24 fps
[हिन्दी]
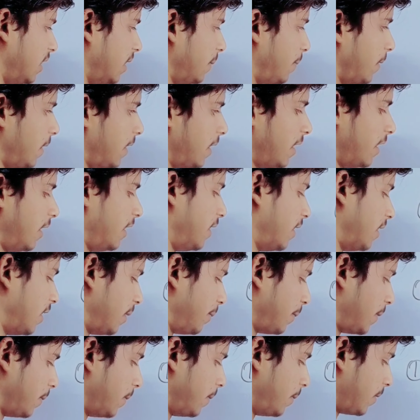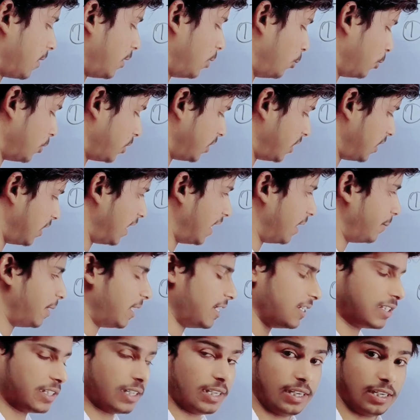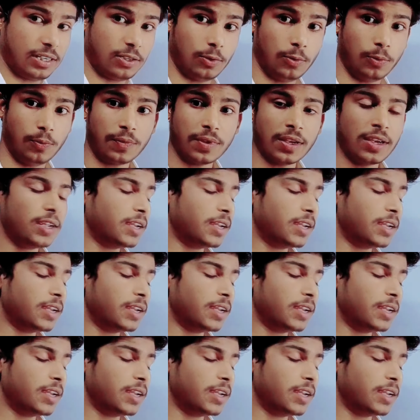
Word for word: ये फलाना ठिकाना हम कब का दो से तीन लाइन में आंसर लिख दो